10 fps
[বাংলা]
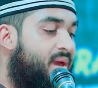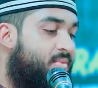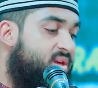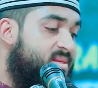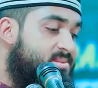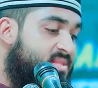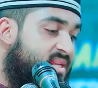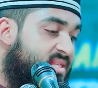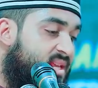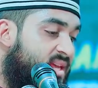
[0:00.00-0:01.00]
এবং
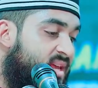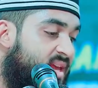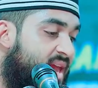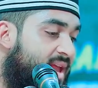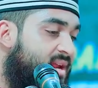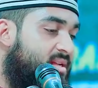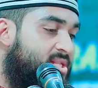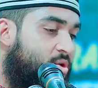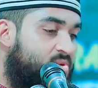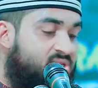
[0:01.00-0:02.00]
স্ত্রীদেরকে খেয়াল
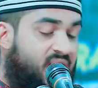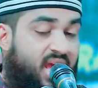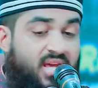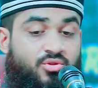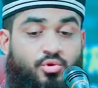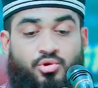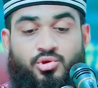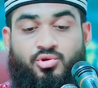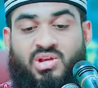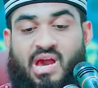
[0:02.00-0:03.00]
রাখতে হবে যে এই
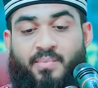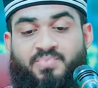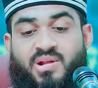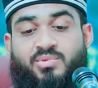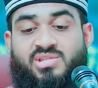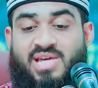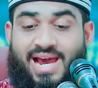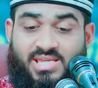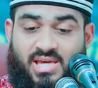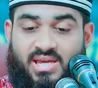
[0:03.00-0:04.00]
দোষগুলি আপনার মধ্যে
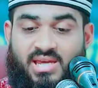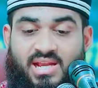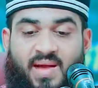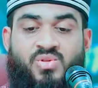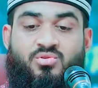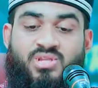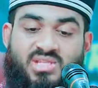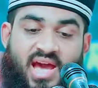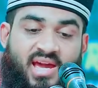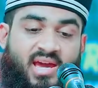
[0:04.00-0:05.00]
আছে কিনা যদি
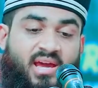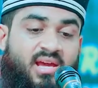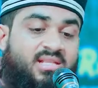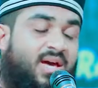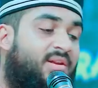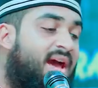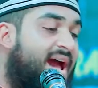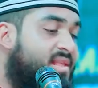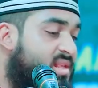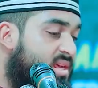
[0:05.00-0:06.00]
থাকে তাহলে
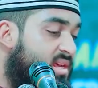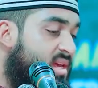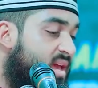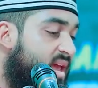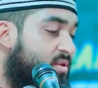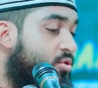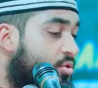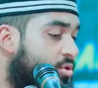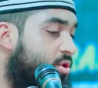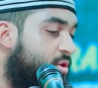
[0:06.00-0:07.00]
আজই
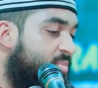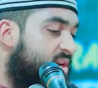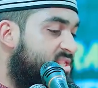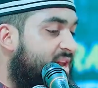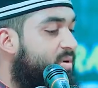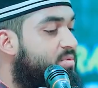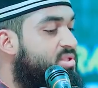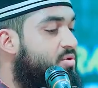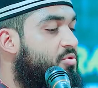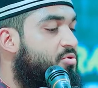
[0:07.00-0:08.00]
নোট করবেন যে আমার
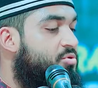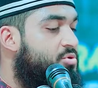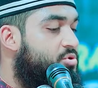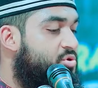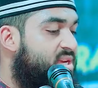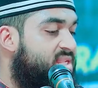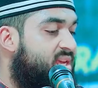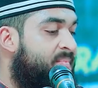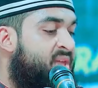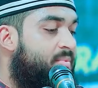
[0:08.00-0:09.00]
মধ্যে কোন কোন দোষ
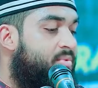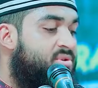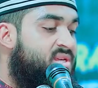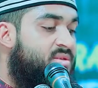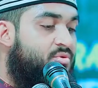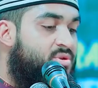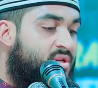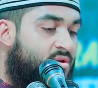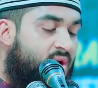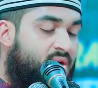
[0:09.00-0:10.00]
আছে এবং সেই
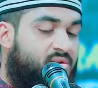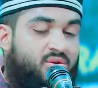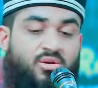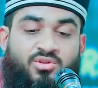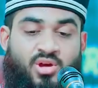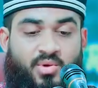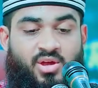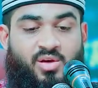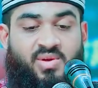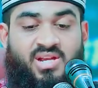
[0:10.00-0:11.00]
দোষটি করার যখন
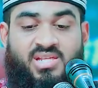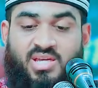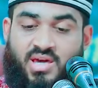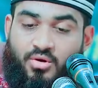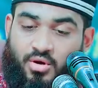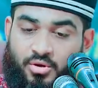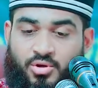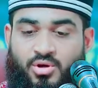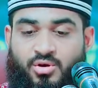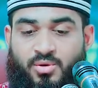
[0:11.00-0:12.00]
সময় হবে নিজেকে
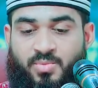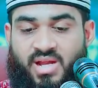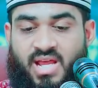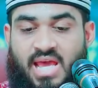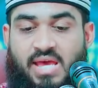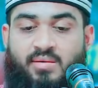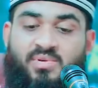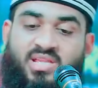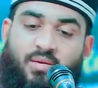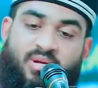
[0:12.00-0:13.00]
কন্ট্রোল করবেন
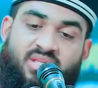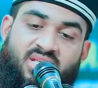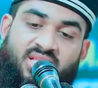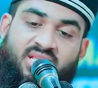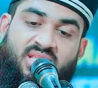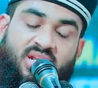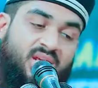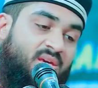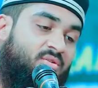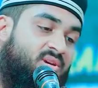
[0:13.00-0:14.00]
এভাবে দেখবেন যে দিন দিন
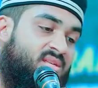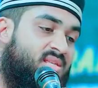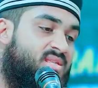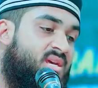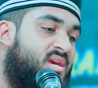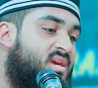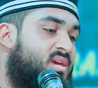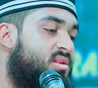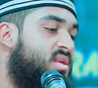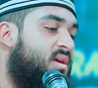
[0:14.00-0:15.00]
ঠিক হয়ে যাচ্ছে
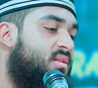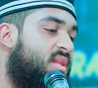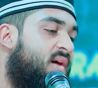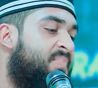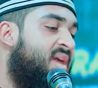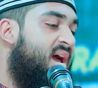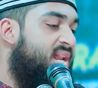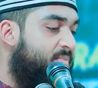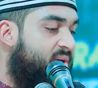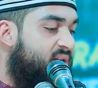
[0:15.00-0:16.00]
ইনশাআল্লাহ
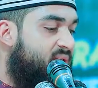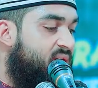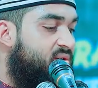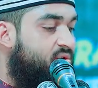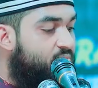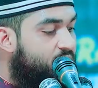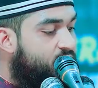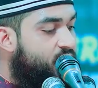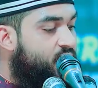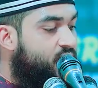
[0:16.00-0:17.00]
আল্লাহ পাক কবুল
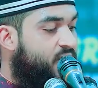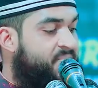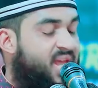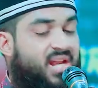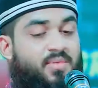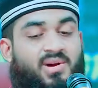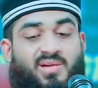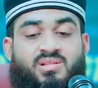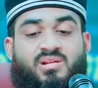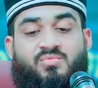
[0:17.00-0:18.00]
করুক আল্লাহ পাক
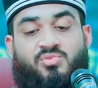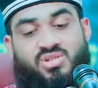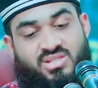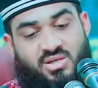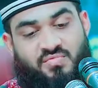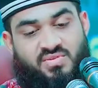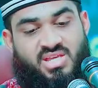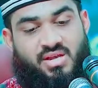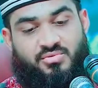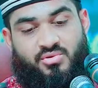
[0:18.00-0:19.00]
আমাদেরকে বোঝার তৌফিক
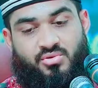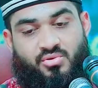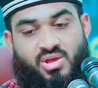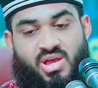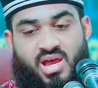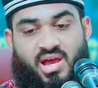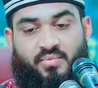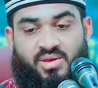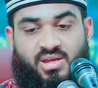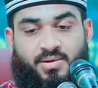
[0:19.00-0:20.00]
দান করুক
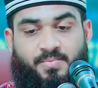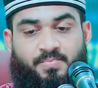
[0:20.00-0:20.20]
আমিন